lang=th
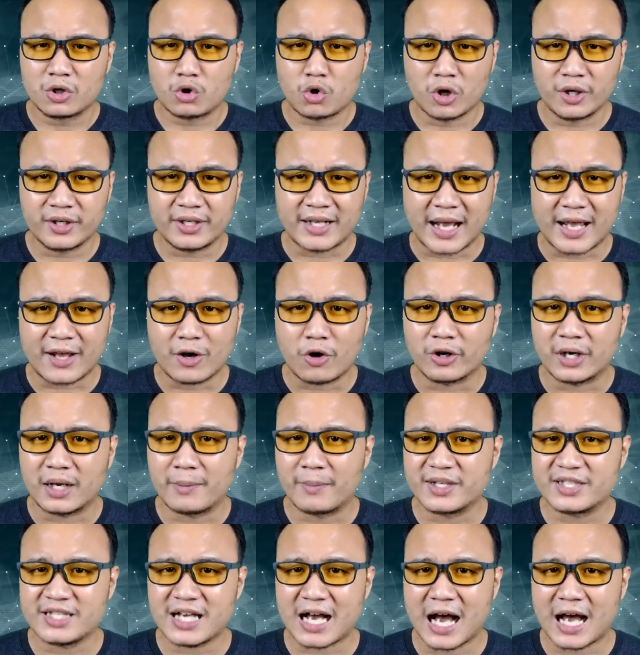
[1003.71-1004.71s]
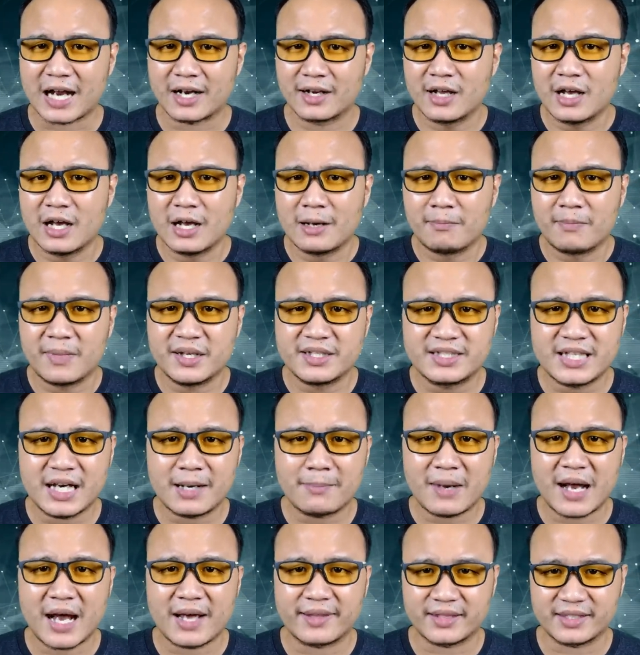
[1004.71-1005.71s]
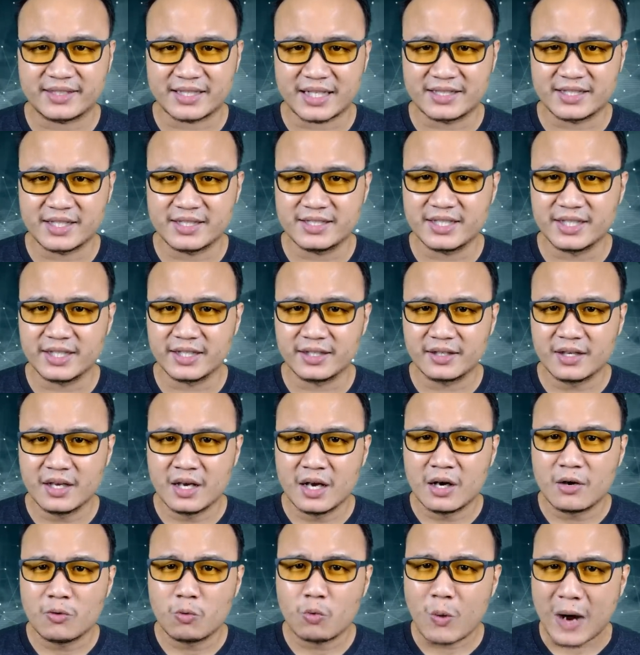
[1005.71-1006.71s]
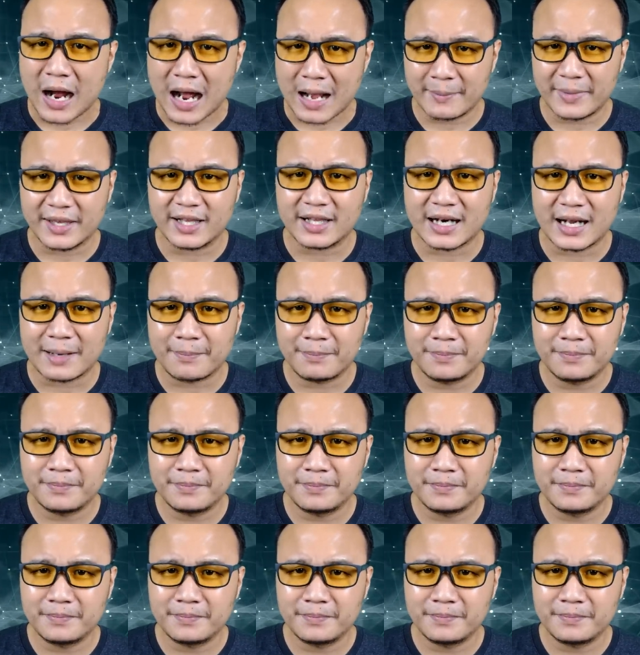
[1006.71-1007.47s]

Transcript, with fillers: กลไกของธรรมชาติมันช่างมหัศจรรย์จริงๆว่าไหมครับ